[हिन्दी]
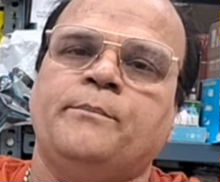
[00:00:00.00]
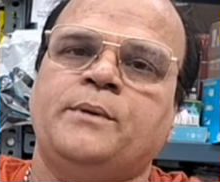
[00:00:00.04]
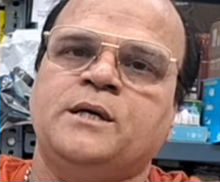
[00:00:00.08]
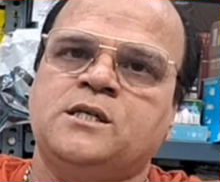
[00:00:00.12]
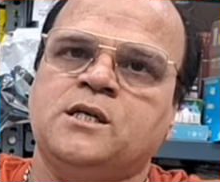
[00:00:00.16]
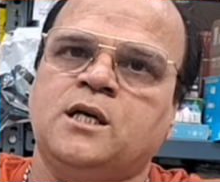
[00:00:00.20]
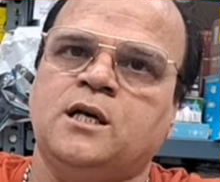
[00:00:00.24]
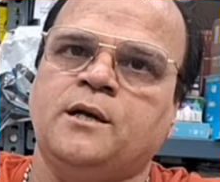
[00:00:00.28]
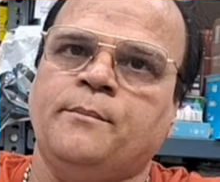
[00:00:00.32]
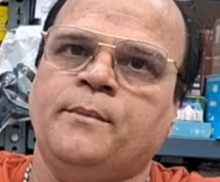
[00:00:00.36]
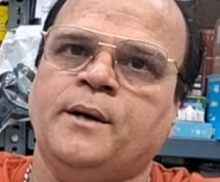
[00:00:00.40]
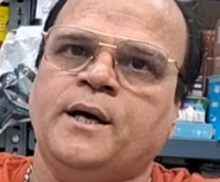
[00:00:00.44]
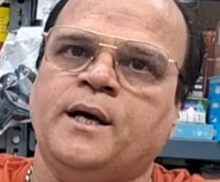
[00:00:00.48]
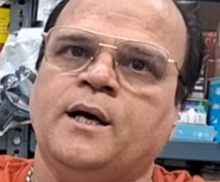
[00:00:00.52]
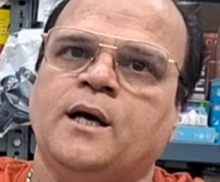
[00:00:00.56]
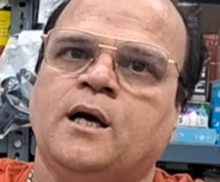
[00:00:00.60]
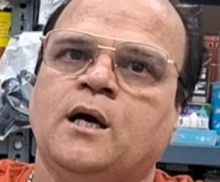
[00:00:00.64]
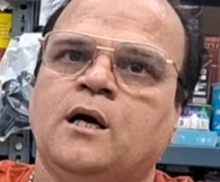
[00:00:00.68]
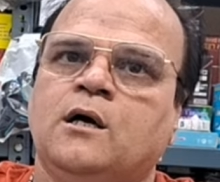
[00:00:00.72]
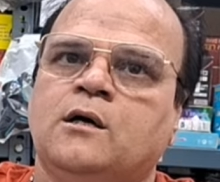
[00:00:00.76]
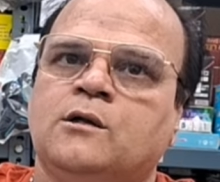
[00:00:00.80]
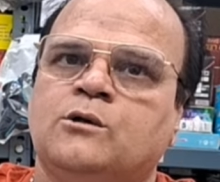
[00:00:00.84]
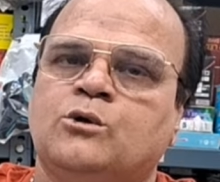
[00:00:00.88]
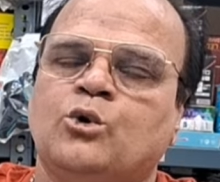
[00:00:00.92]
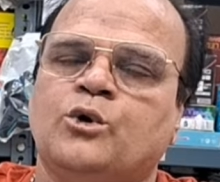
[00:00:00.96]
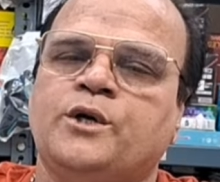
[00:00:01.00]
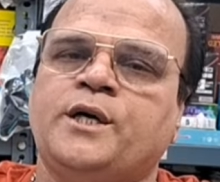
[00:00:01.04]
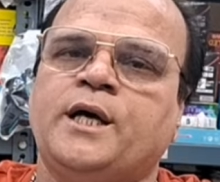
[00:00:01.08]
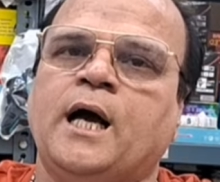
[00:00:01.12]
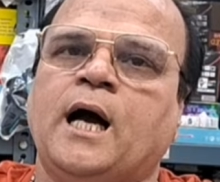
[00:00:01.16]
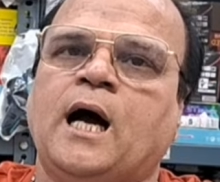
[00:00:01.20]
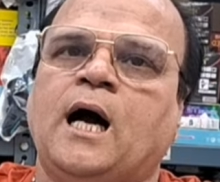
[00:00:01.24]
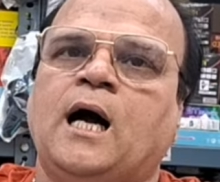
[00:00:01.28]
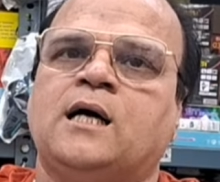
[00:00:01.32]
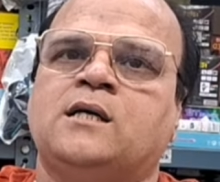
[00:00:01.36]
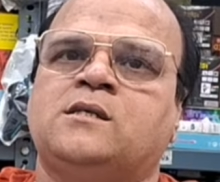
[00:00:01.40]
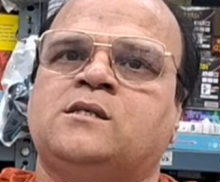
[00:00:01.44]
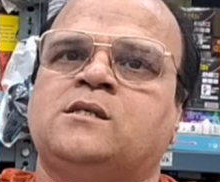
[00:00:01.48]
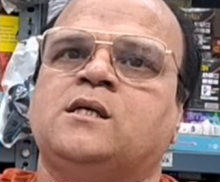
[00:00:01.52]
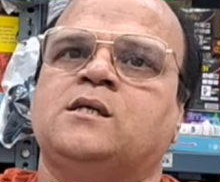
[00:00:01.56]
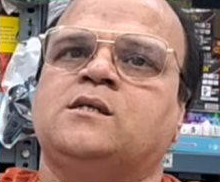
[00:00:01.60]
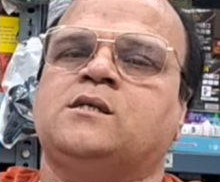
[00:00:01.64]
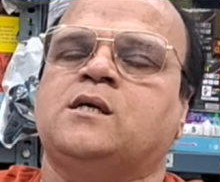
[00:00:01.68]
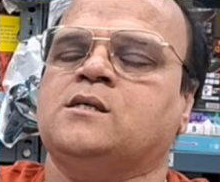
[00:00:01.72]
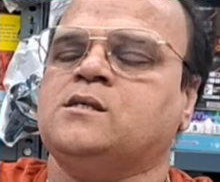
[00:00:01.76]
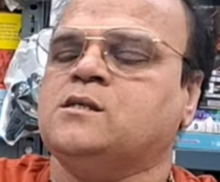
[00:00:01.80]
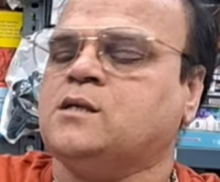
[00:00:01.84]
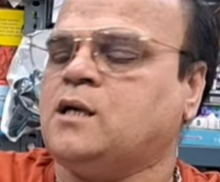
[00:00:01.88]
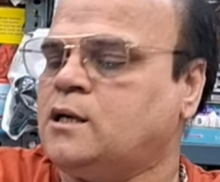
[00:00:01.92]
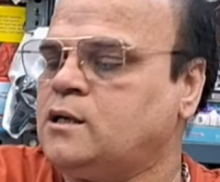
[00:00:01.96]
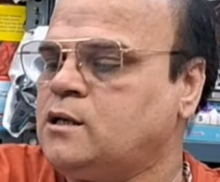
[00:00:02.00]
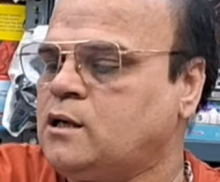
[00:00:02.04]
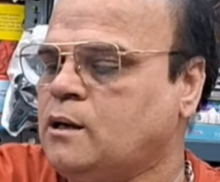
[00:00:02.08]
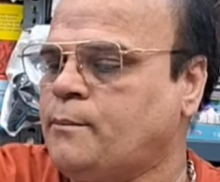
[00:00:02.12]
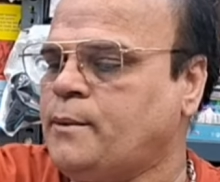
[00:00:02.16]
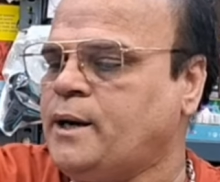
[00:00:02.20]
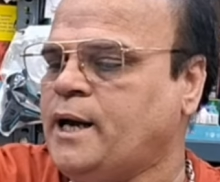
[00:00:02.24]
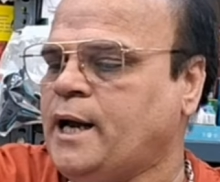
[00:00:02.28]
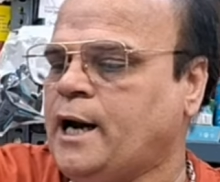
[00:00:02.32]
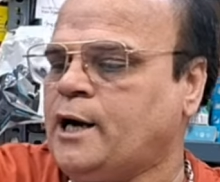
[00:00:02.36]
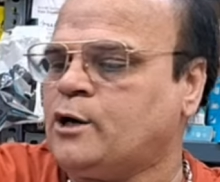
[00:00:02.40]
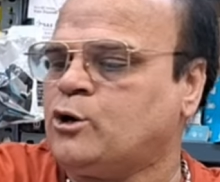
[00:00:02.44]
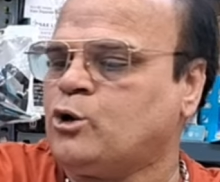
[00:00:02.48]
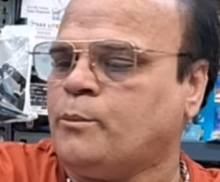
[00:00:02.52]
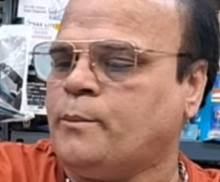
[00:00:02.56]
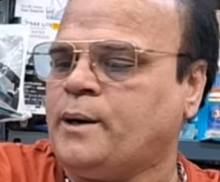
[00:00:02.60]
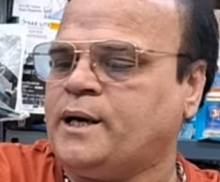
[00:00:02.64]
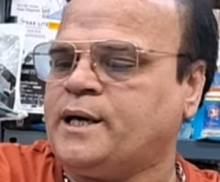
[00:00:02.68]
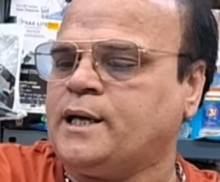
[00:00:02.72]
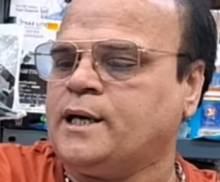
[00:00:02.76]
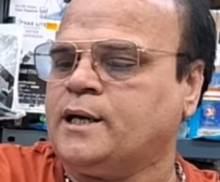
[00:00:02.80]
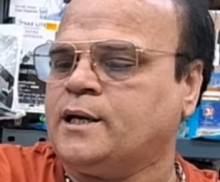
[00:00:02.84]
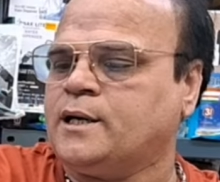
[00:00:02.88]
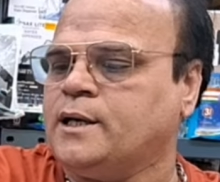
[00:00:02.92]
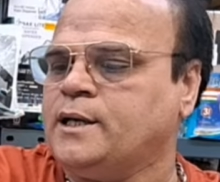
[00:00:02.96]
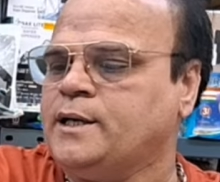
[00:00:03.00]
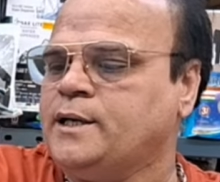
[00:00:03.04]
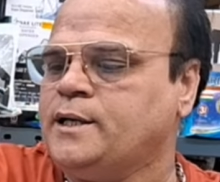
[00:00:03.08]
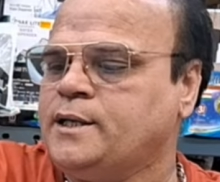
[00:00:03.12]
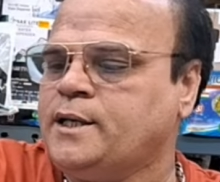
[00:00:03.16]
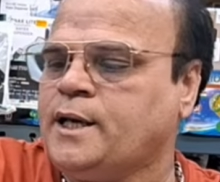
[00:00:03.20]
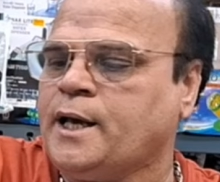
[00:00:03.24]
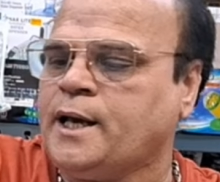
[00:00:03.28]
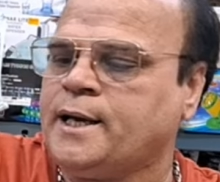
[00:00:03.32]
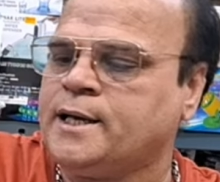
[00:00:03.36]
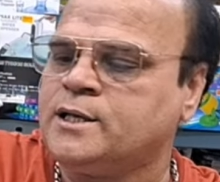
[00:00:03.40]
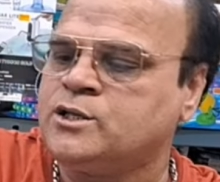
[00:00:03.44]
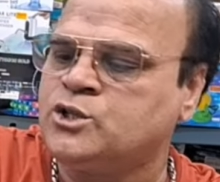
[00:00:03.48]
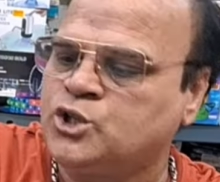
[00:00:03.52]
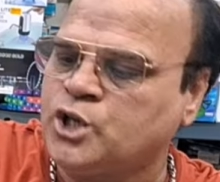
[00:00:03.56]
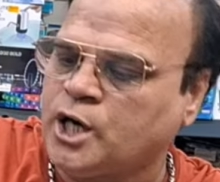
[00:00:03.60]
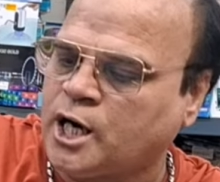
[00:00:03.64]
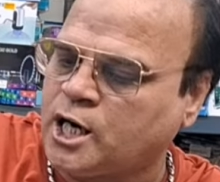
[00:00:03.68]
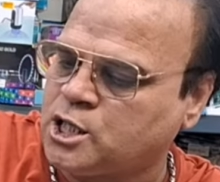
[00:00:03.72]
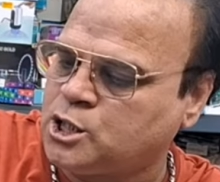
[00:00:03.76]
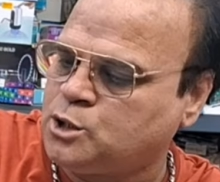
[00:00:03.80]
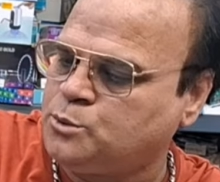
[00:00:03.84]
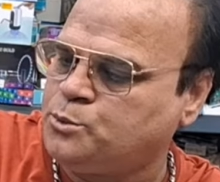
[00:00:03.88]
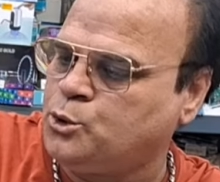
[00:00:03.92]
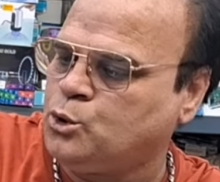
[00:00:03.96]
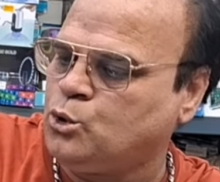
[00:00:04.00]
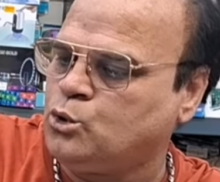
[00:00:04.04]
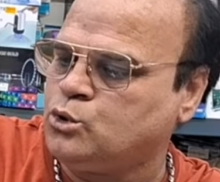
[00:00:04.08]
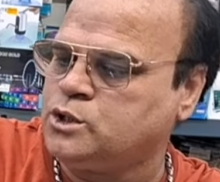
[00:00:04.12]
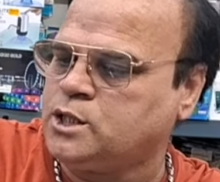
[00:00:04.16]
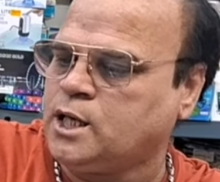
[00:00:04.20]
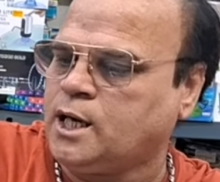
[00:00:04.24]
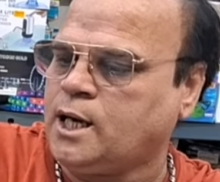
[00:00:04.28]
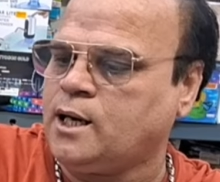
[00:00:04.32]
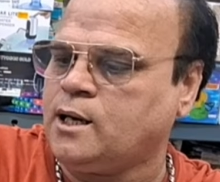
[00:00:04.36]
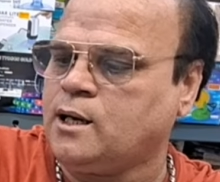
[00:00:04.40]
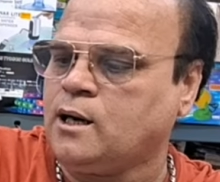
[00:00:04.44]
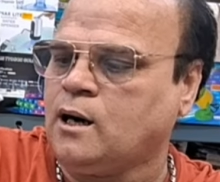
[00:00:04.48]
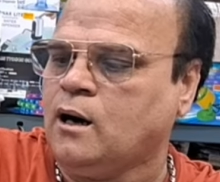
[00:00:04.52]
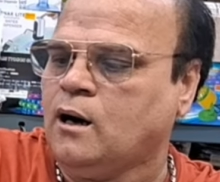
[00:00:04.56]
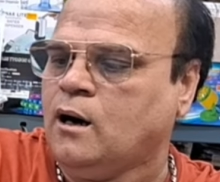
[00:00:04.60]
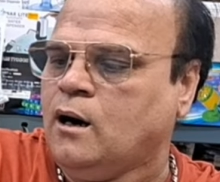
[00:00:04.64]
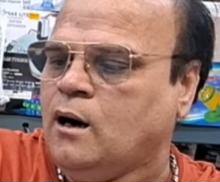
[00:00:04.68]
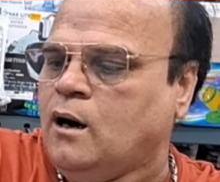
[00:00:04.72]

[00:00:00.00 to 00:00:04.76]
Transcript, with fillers: बिजली में तो ये 8 से 10 घंटा में ऑटोमेटिकली ये चार्ज भी हो जाएगा